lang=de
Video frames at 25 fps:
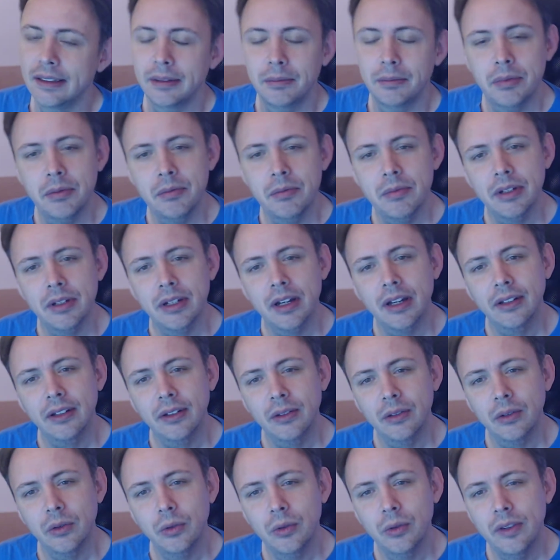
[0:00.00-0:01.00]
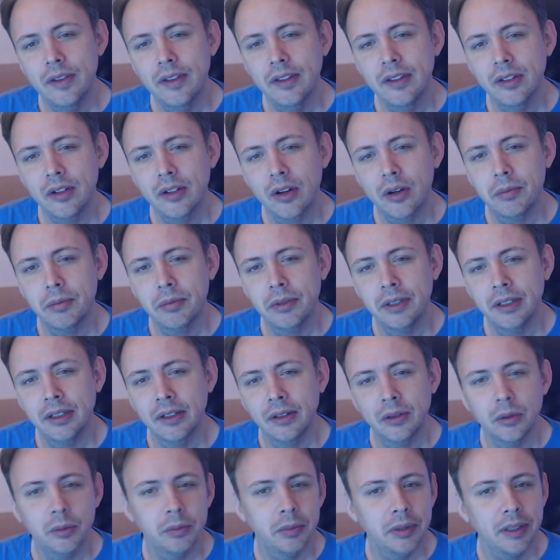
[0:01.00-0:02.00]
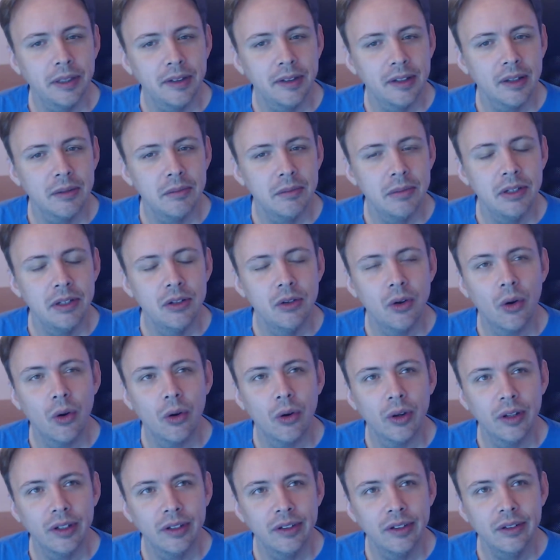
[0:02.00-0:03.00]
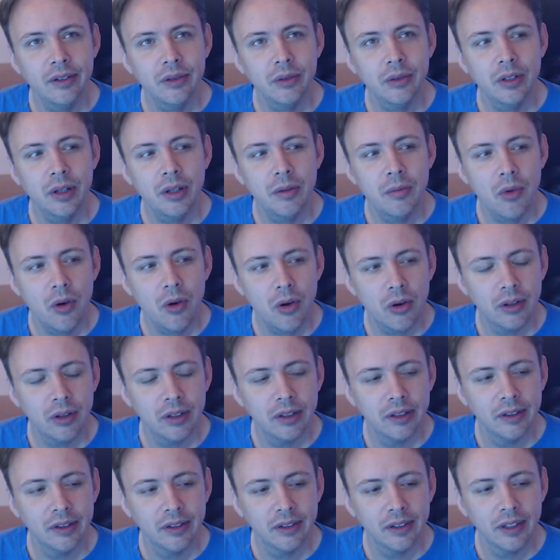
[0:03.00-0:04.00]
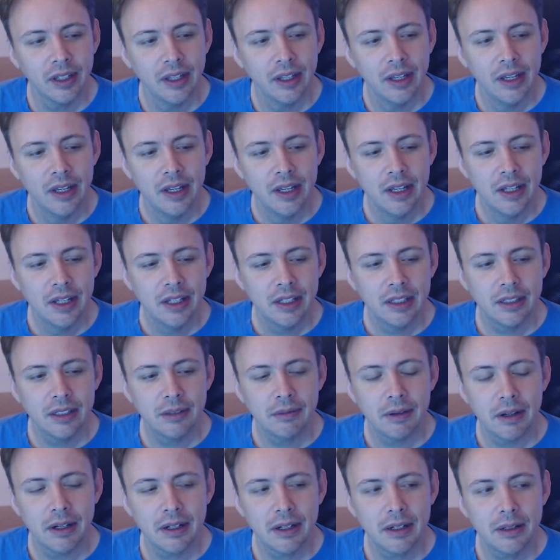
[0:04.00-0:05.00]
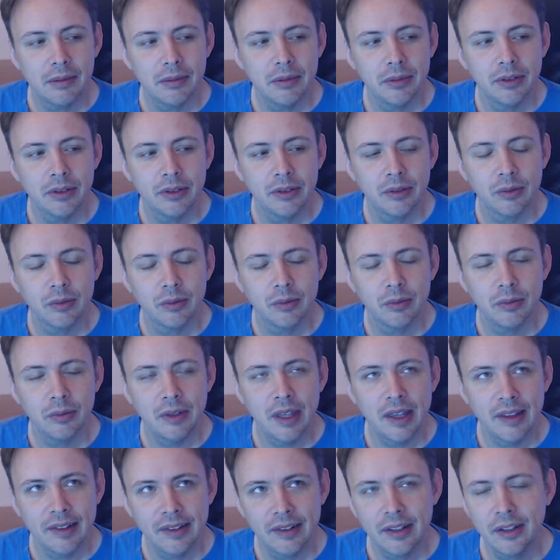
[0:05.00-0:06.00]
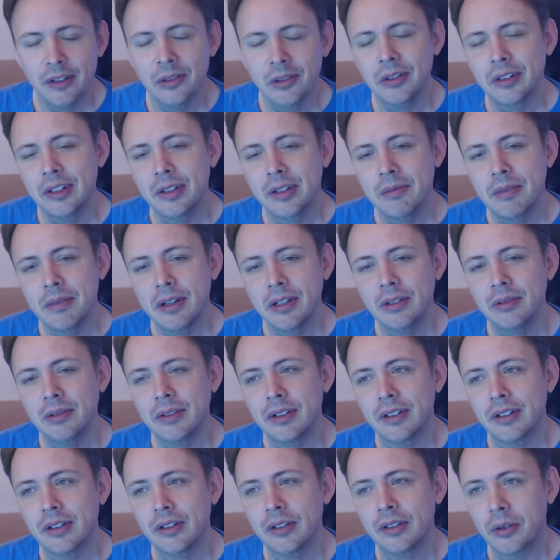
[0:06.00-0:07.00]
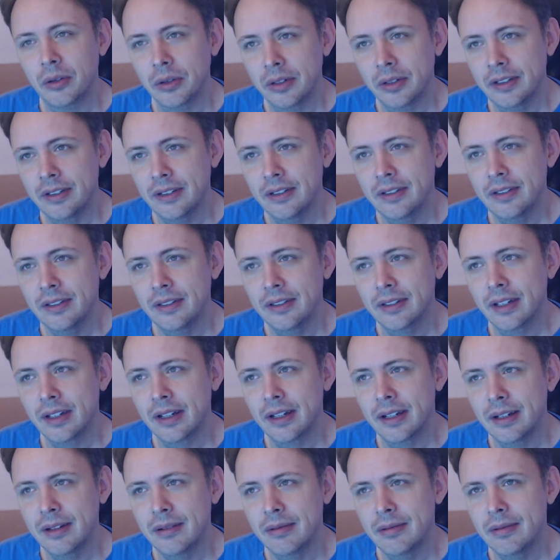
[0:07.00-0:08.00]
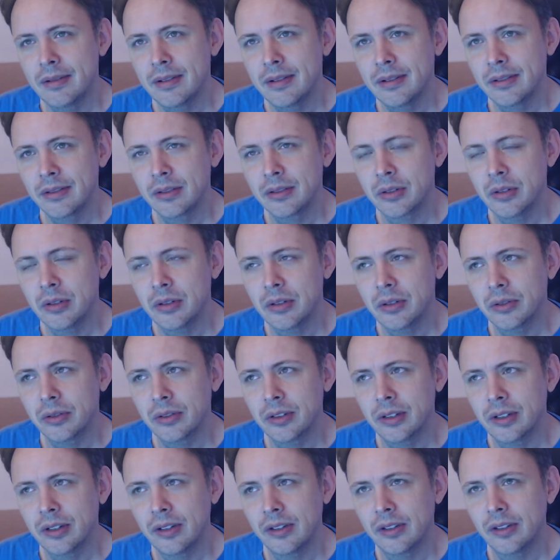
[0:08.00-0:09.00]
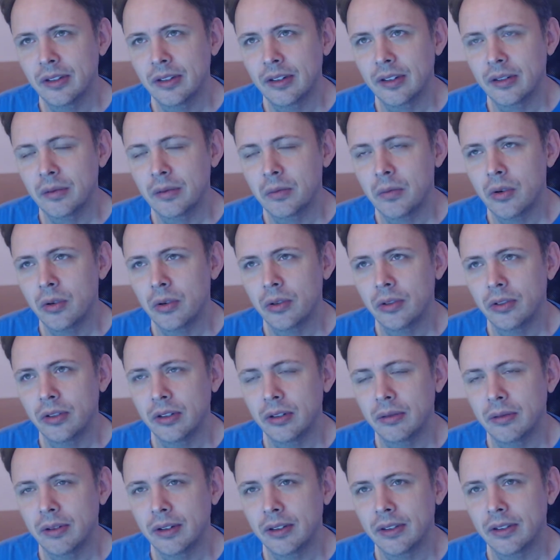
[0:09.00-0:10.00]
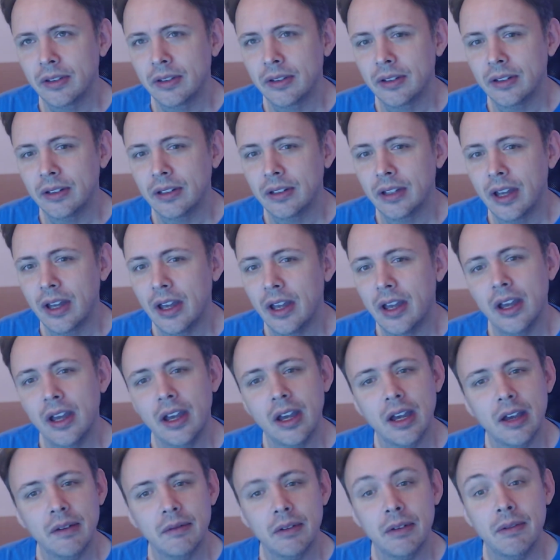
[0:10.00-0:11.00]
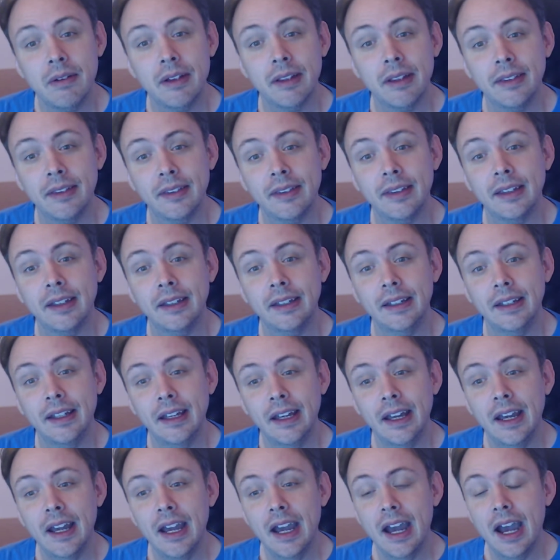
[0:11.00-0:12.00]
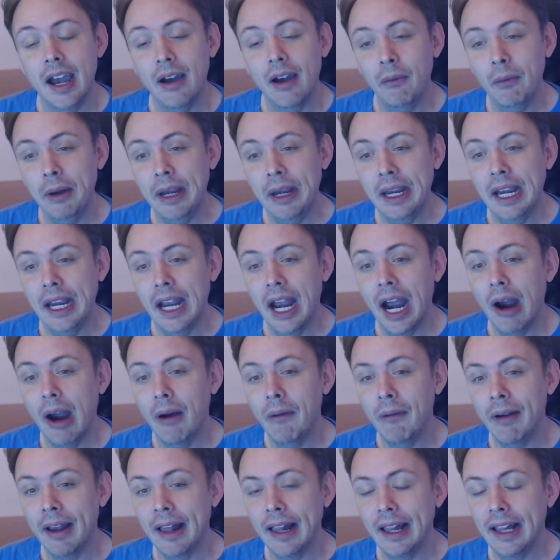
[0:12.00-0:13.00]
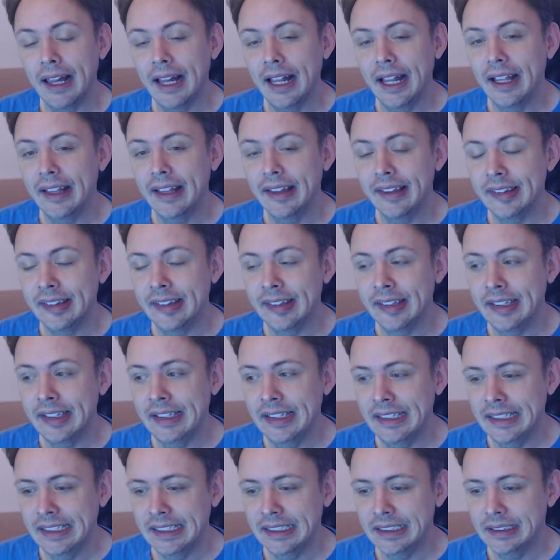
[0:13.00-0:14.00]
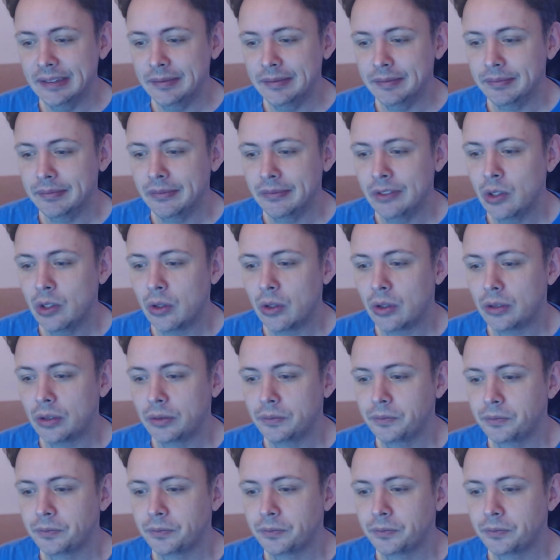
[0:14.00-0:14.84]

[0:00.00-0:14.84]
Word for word: Ich bin mir gerade unsicher, ob ihr OP-Termin heute oder morgen ist. Ich war bis gestern noch der Meinung, dass es heute ist, aber es könnte auch sein, dass es erst morgen ist. Ich weiß es nicht. Wir werden es sehen. We will see. Ja.